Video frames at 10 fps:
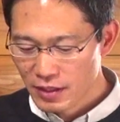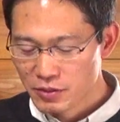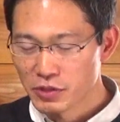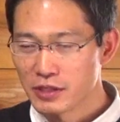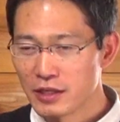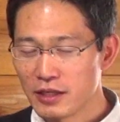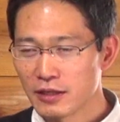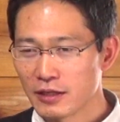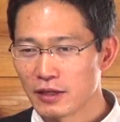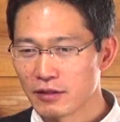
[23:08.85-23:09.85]
そして
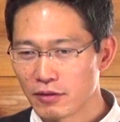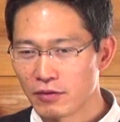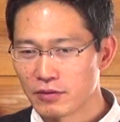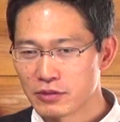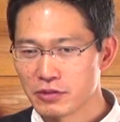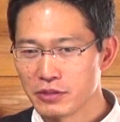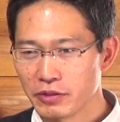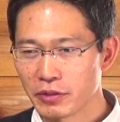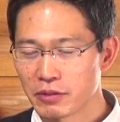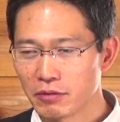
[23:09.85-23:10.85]
人間の注
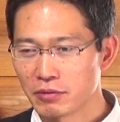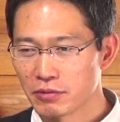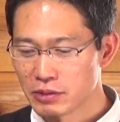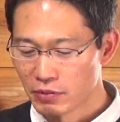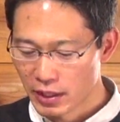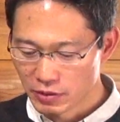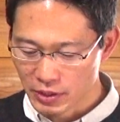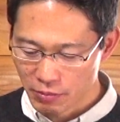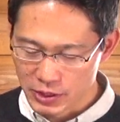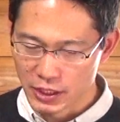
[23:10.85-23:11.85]
意を引こうとしておられる
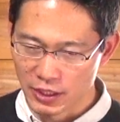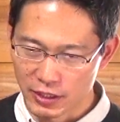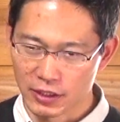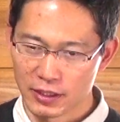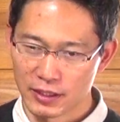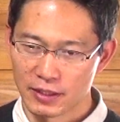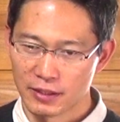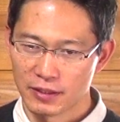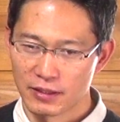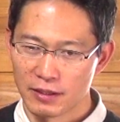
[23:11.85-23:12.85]
のかもしれない
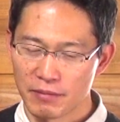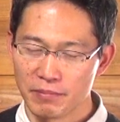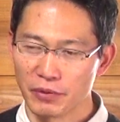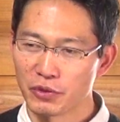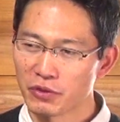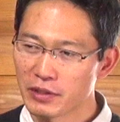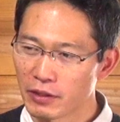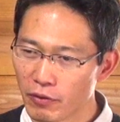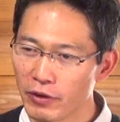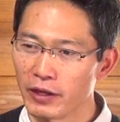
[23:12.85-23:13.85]
戻って
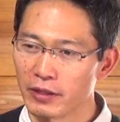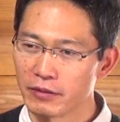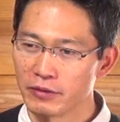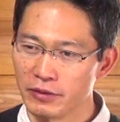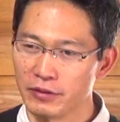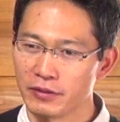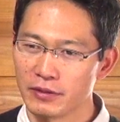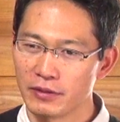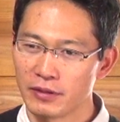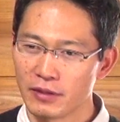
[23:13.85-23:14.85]
こいという
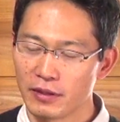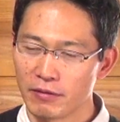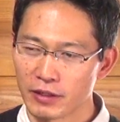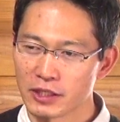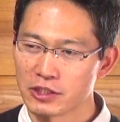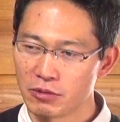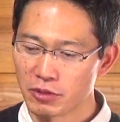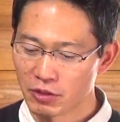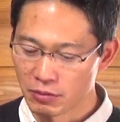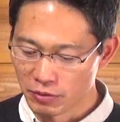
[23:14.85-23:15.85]
私の
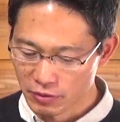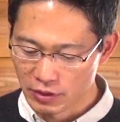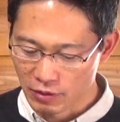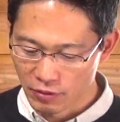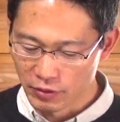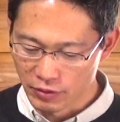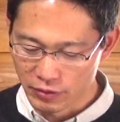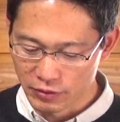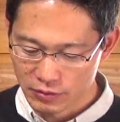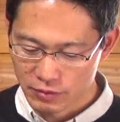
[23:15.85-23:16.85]
もとに戻ってこいと
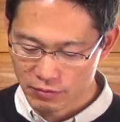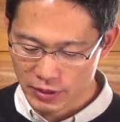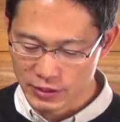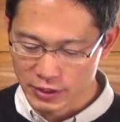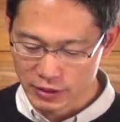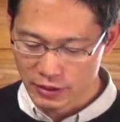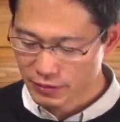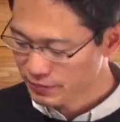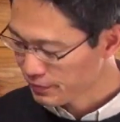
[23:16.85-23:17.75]
いうメッセージね